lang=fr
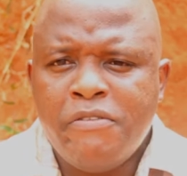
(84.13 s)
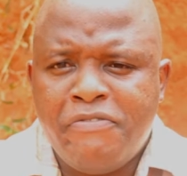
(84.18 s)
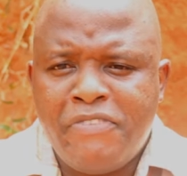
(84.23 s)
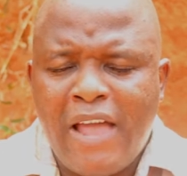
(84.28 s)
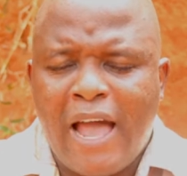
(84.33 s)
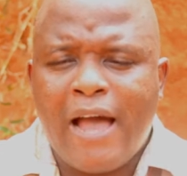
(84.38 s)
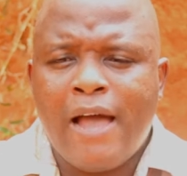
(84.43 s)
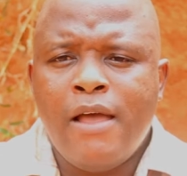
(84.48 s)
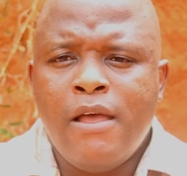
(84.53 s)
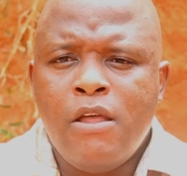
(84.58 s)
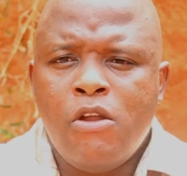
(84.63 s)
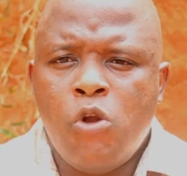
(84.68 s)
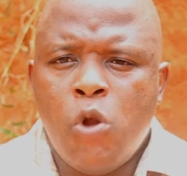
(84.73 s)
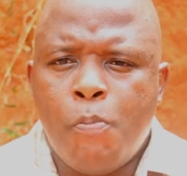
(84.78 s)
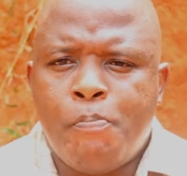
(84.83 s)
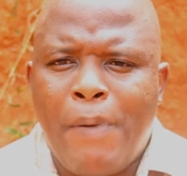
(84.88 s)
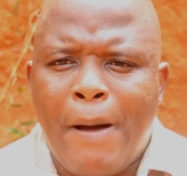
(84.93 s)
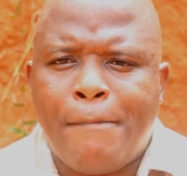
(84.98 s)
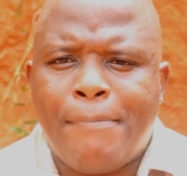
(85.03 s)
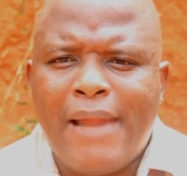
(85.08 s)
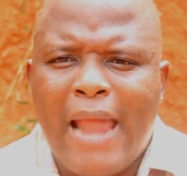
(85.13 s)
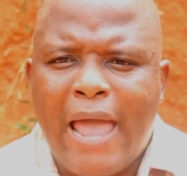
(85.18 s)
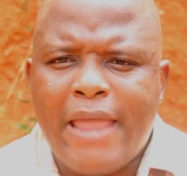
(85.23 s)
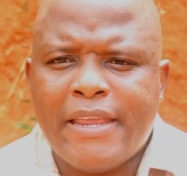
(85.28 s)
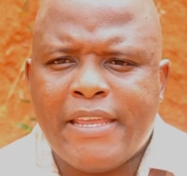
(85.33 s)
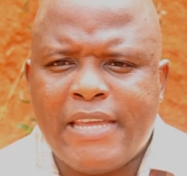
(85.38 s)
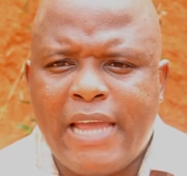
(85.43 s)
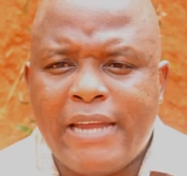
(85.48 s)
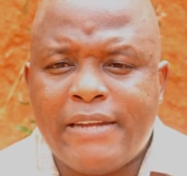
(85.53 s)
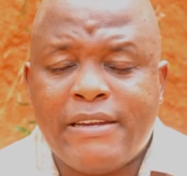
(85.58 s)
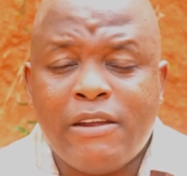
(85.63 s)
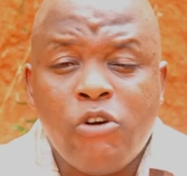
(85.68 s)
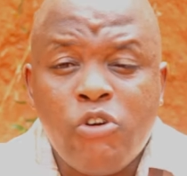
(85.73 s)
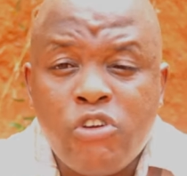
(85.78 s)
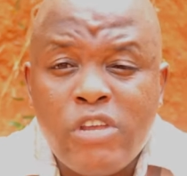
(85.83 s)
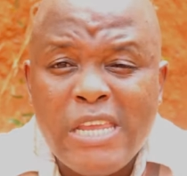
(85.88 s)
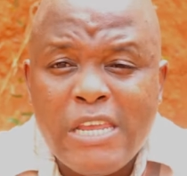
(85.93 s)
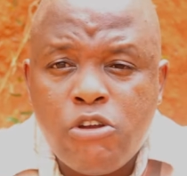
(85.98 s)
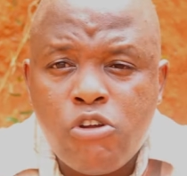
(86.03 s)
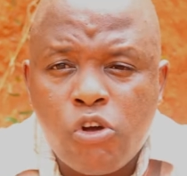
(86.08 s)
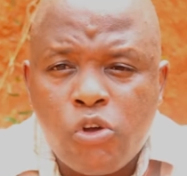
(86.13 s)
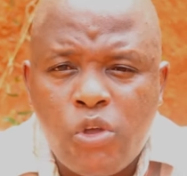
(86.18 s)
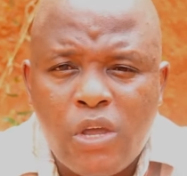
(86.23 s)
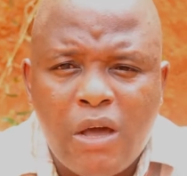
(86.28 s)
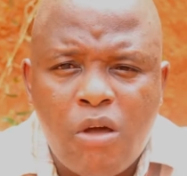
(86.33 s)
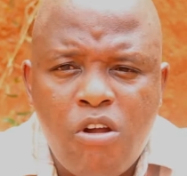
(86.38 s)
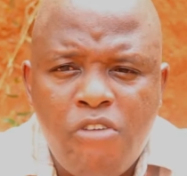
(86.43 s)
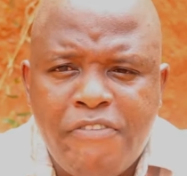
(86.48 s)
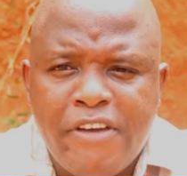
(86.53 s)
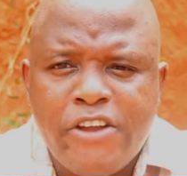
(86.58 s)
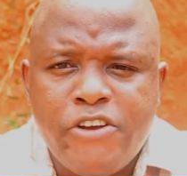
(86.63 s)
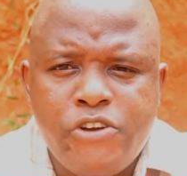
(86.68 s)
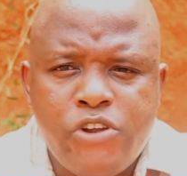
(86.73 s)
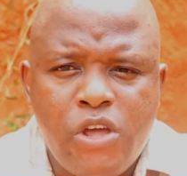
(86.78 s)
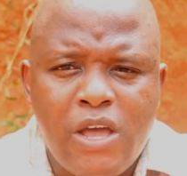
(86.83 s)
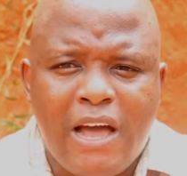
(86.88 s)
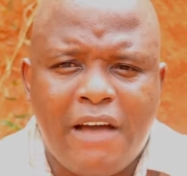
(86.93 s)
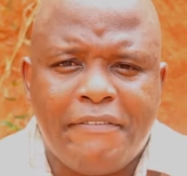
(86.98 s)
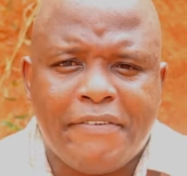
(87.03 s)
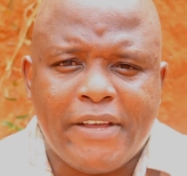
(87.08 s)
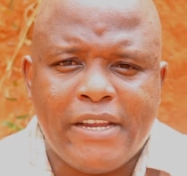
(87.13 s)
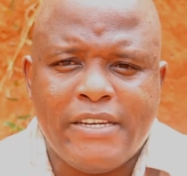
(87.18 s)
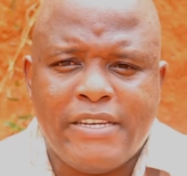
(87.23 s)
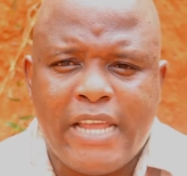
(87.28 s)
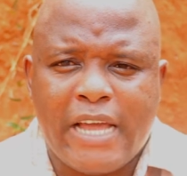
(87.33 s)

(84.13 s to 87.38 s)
via le pipeline qui a été inauguré le 22 avril